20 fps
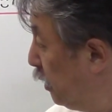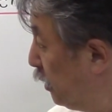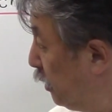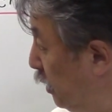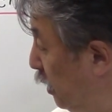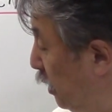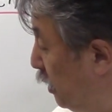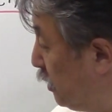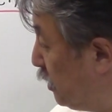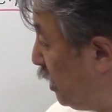
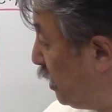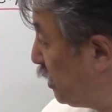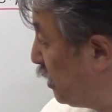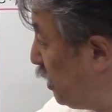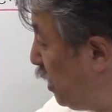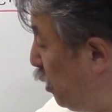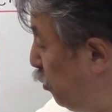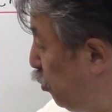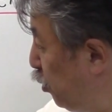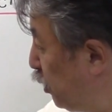でじゃあ
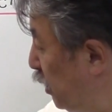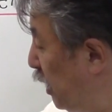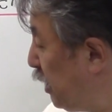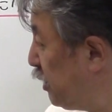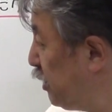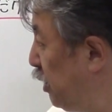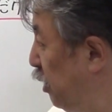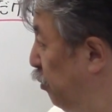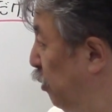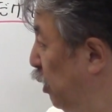全部出
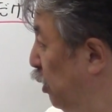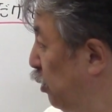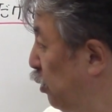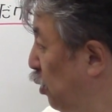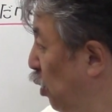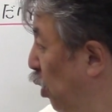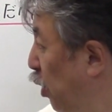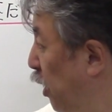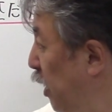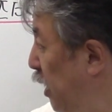してみる
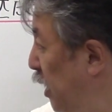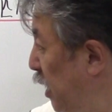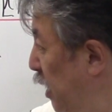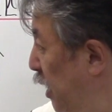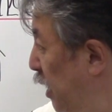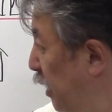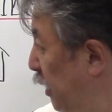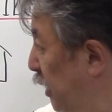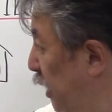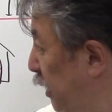と
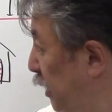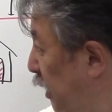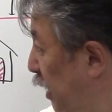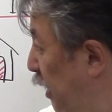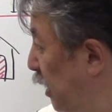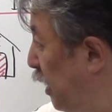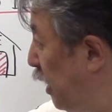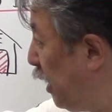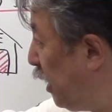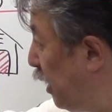A だ
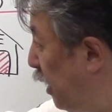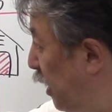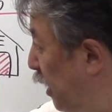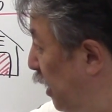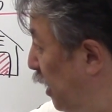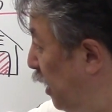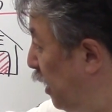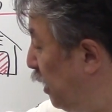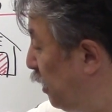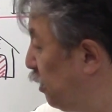けが
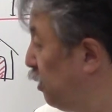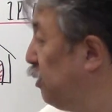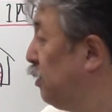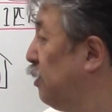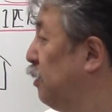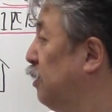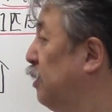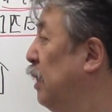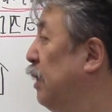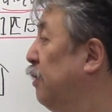A
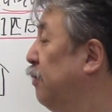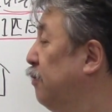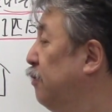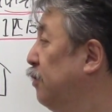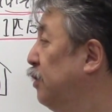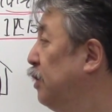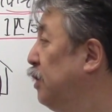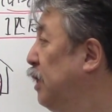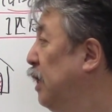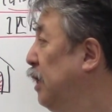っていうふ
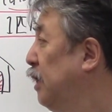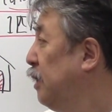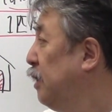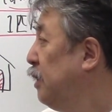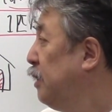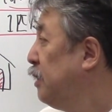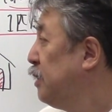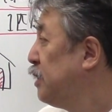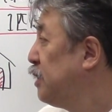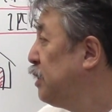うにね
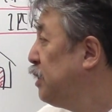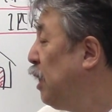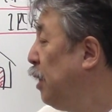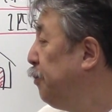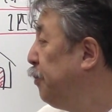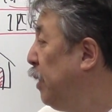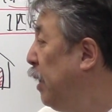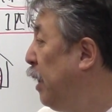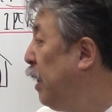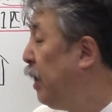し
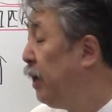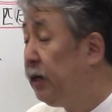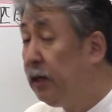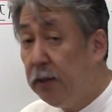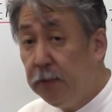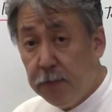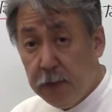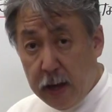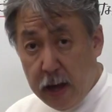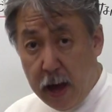た場合
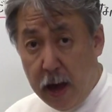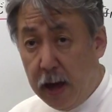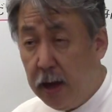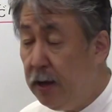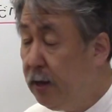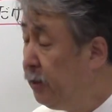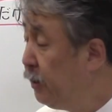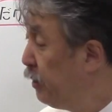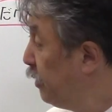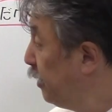は
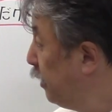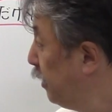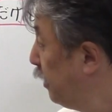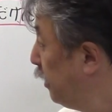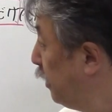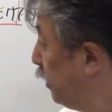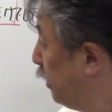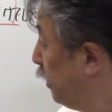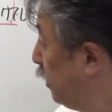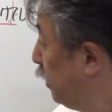
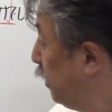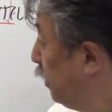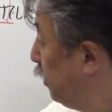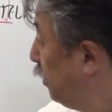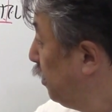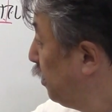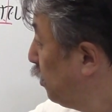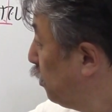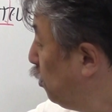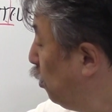
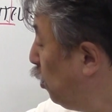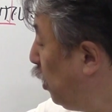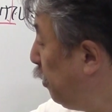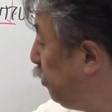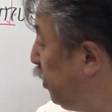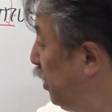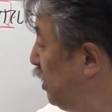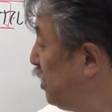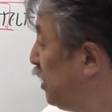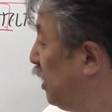ここ
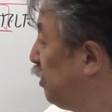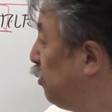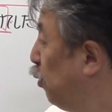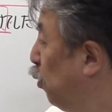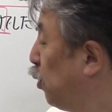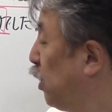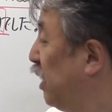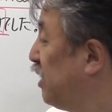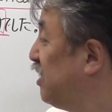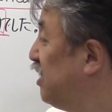は B じゃ
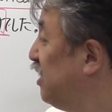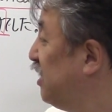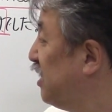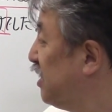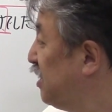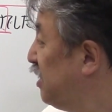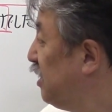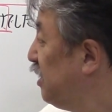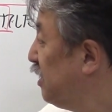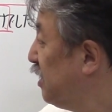おかしい
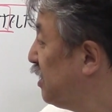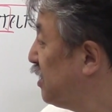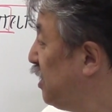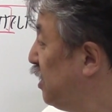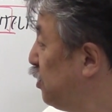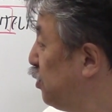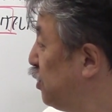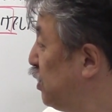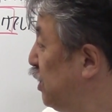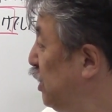ですね。だ
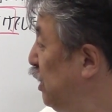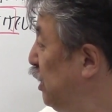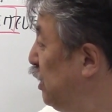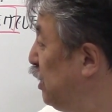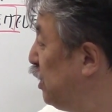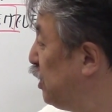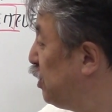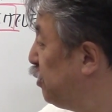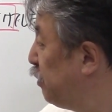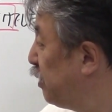最初 C
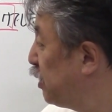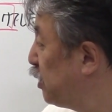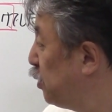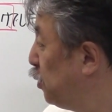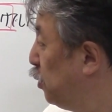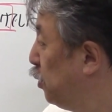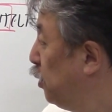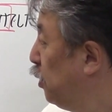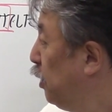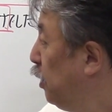にしま
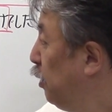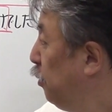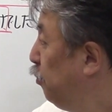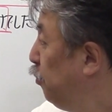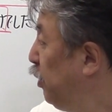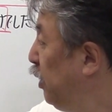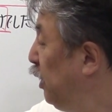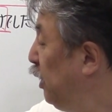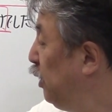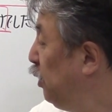しょ
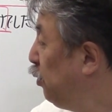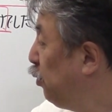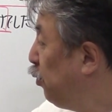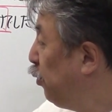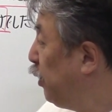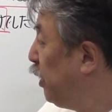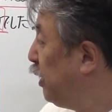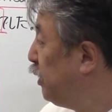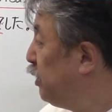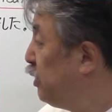う。B の
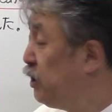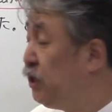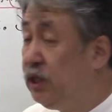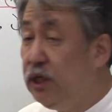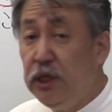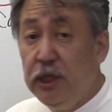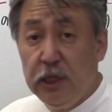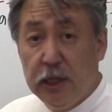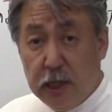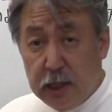小屋に
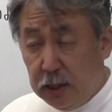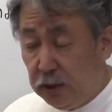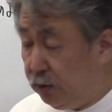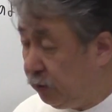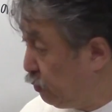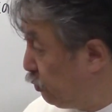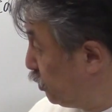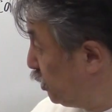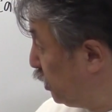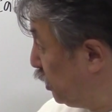C がいる
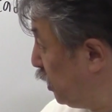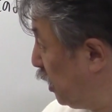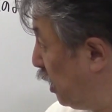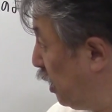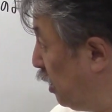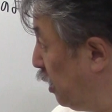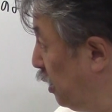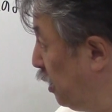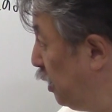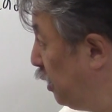とし
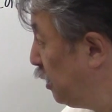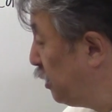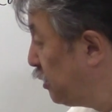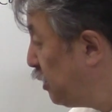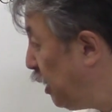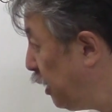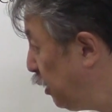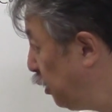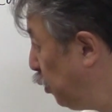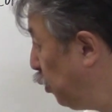て。
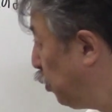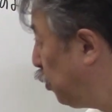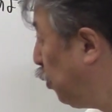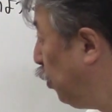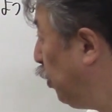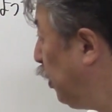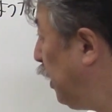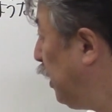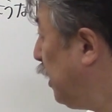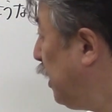さあ
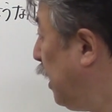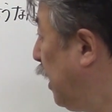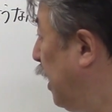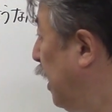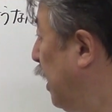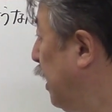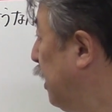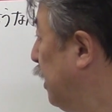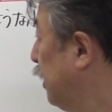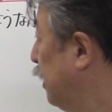残り
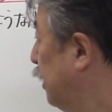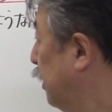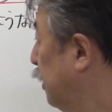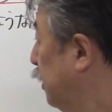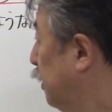が